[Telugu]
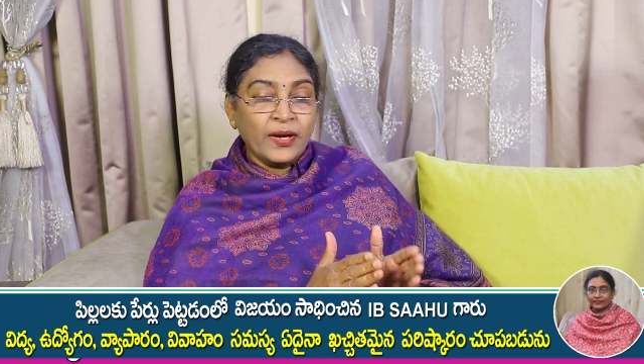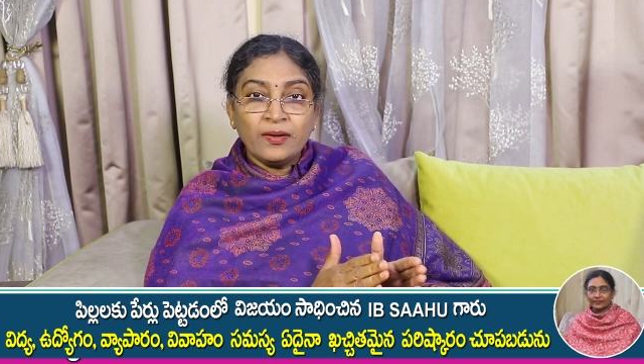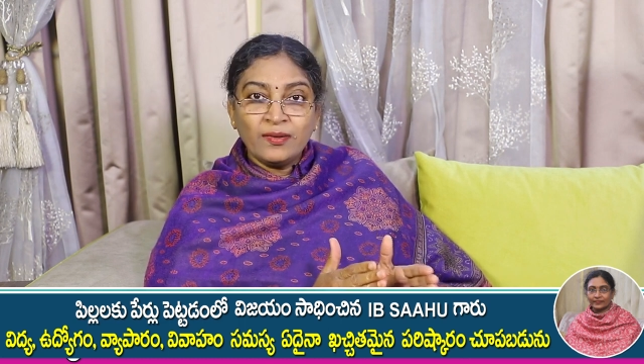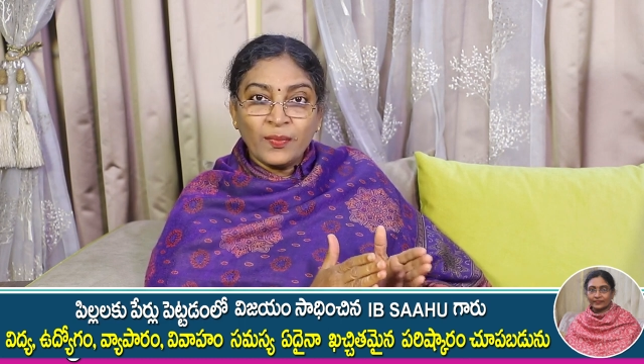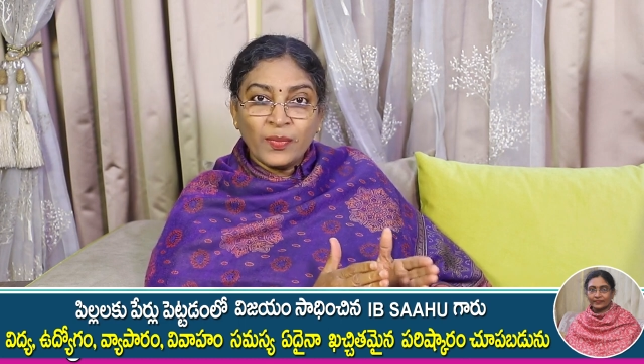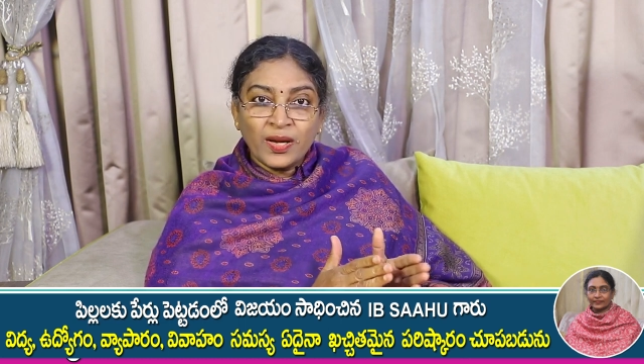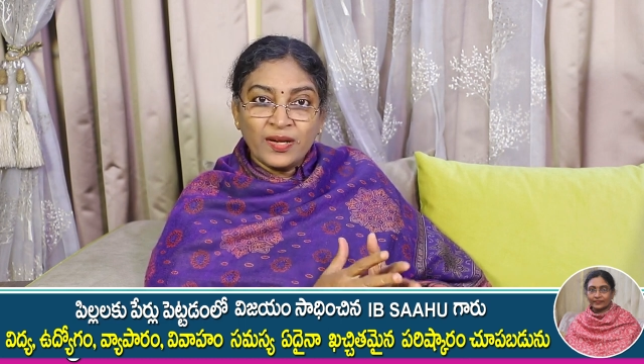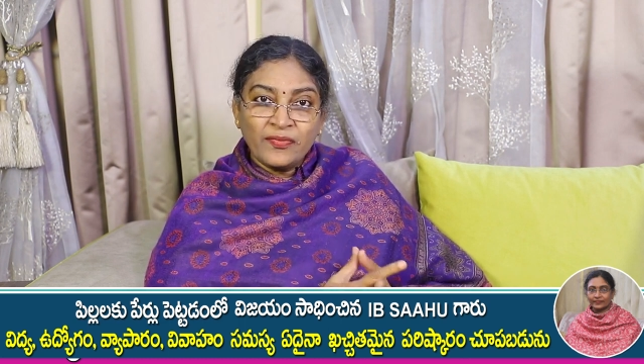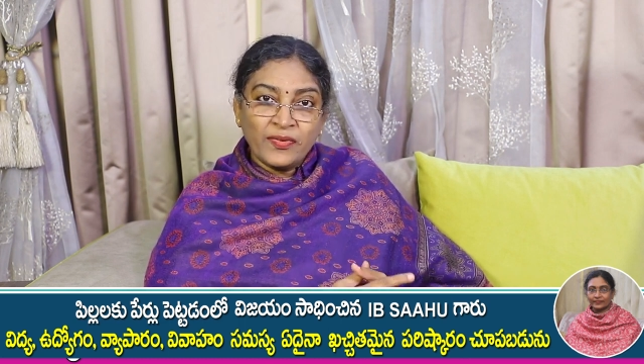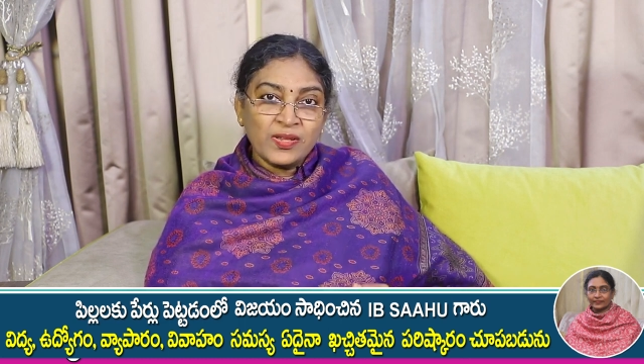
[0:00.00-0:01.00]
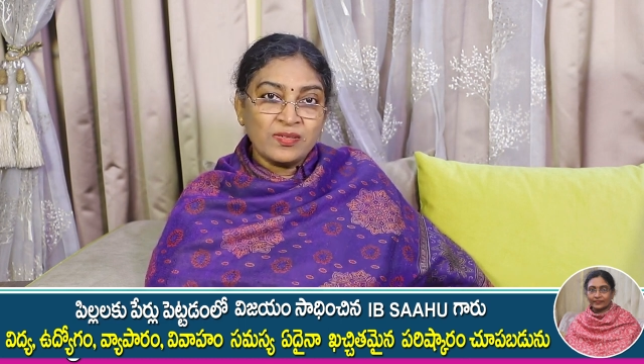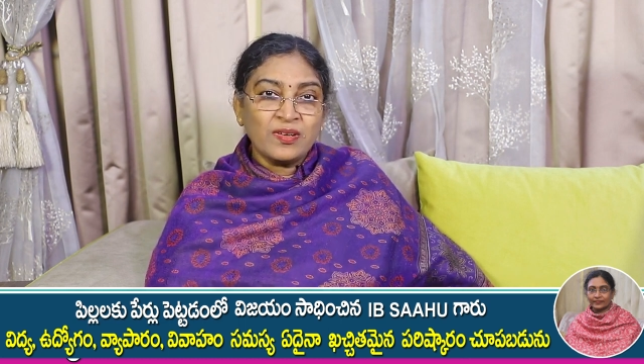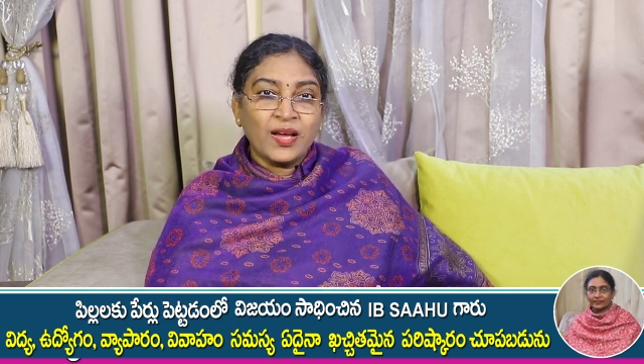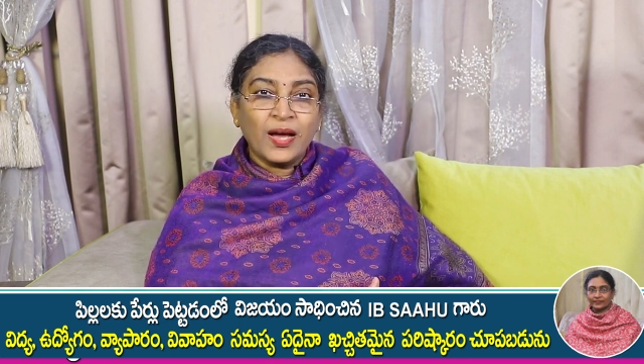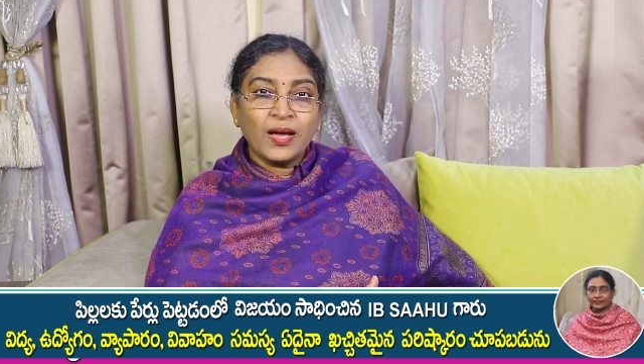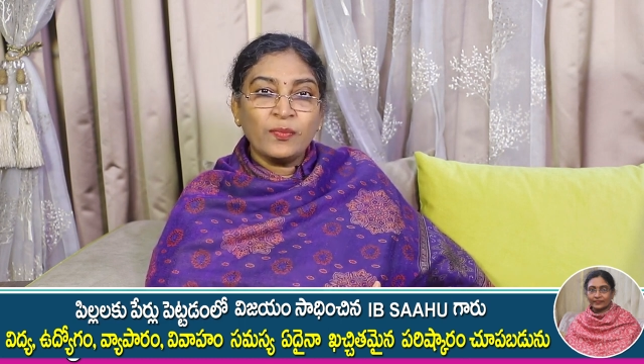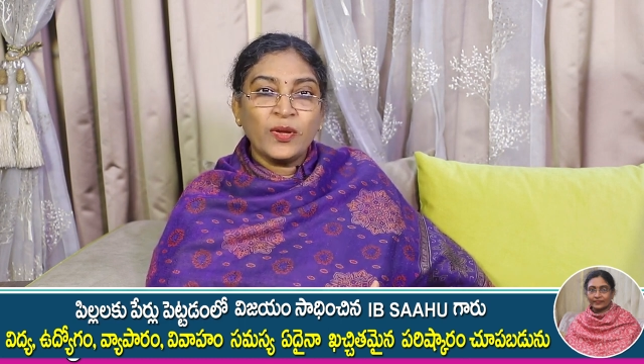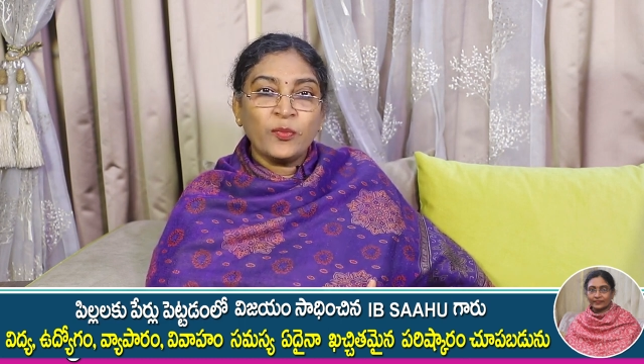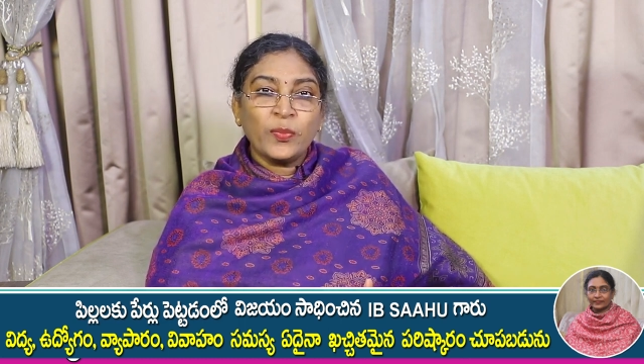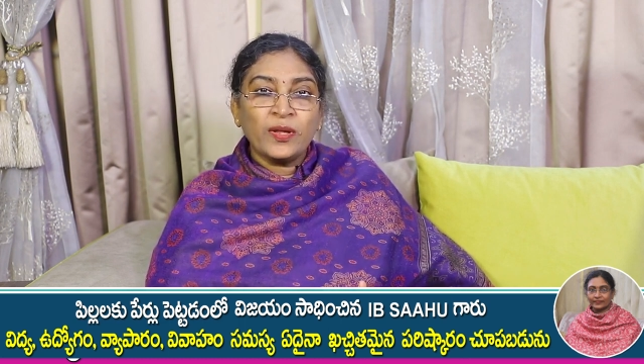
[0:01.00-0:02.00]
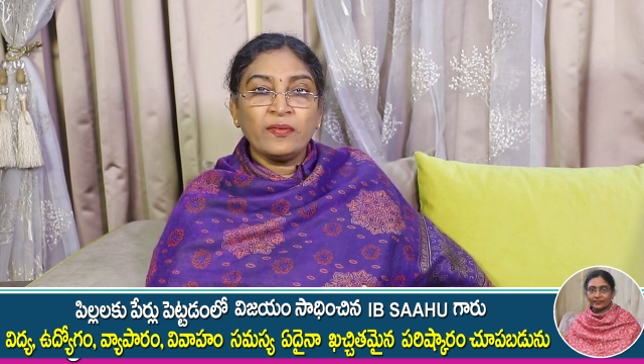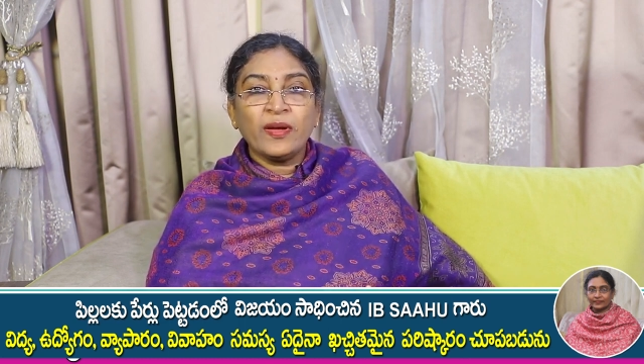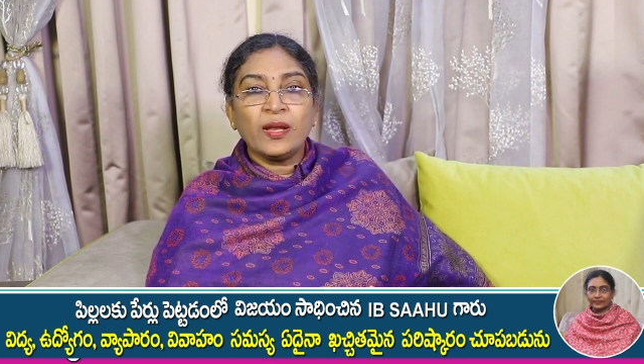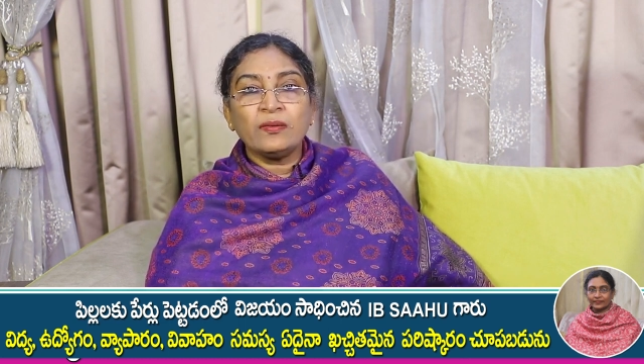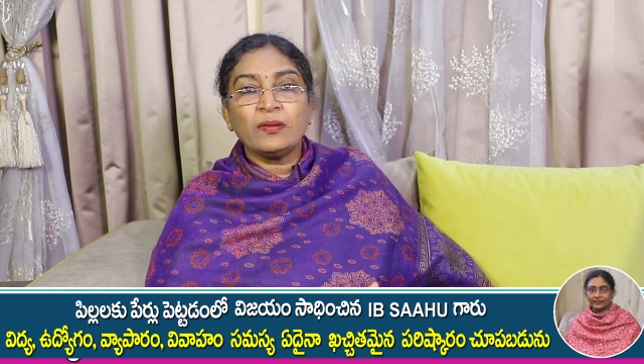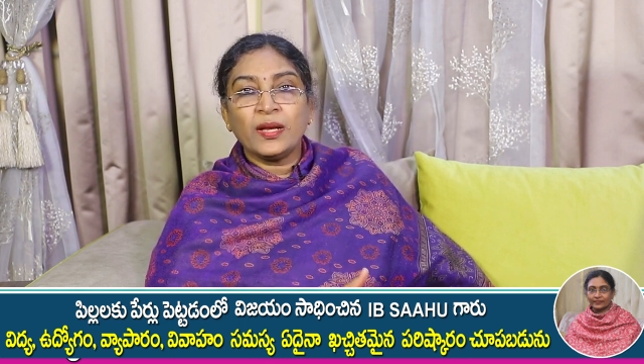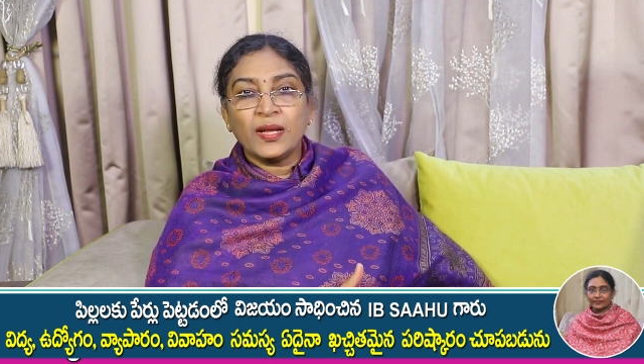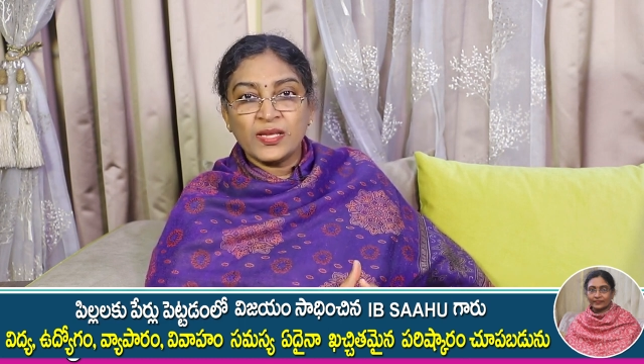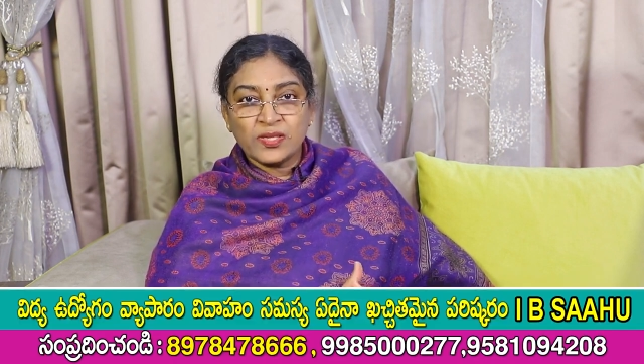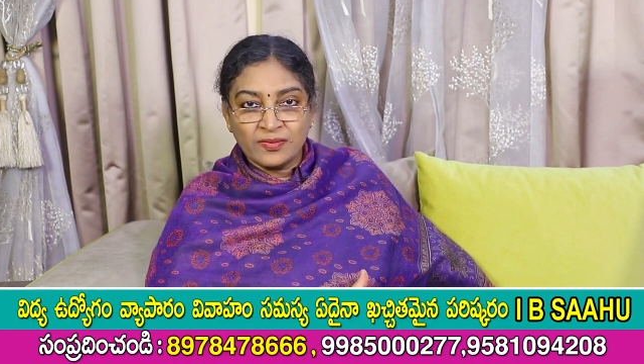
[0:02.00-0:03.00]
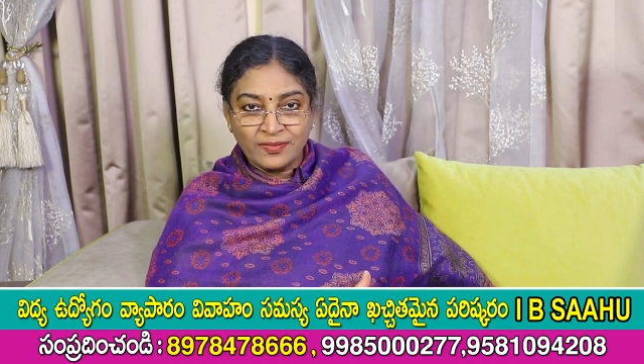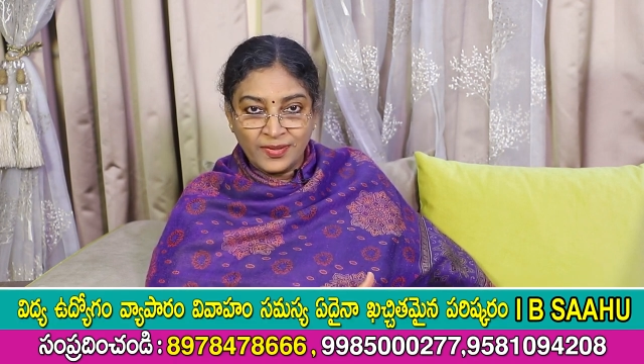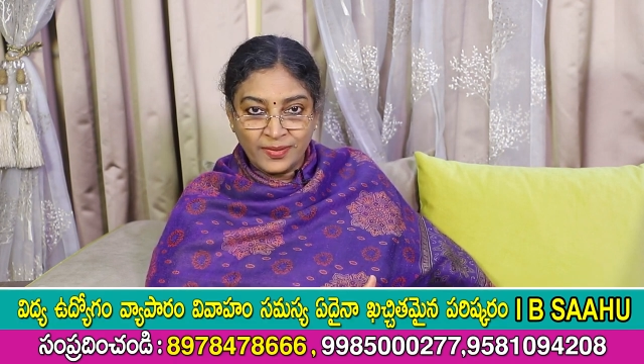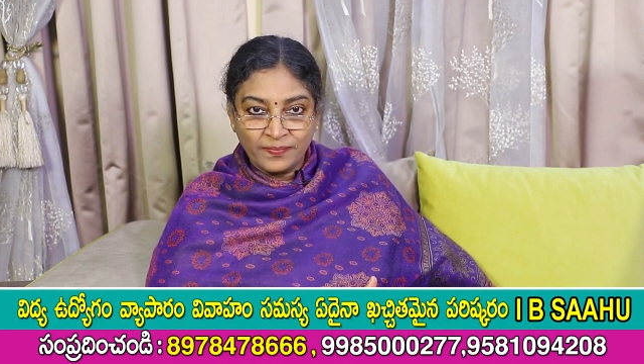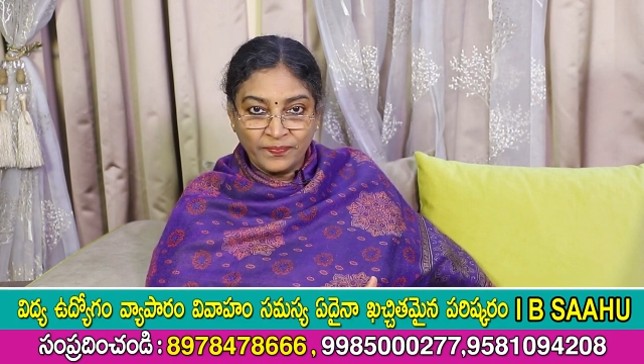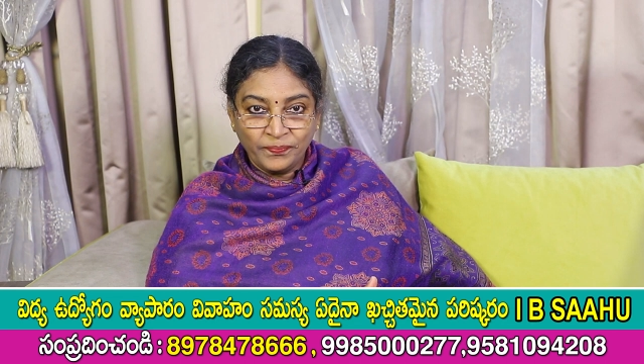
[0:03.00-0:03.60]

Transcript: ఏడు నెంబర్ల డిఫరెన్స్ ఉన్న ఆర్ మీకు పేరు వాల్యూ ఎలా ఇస్తుంది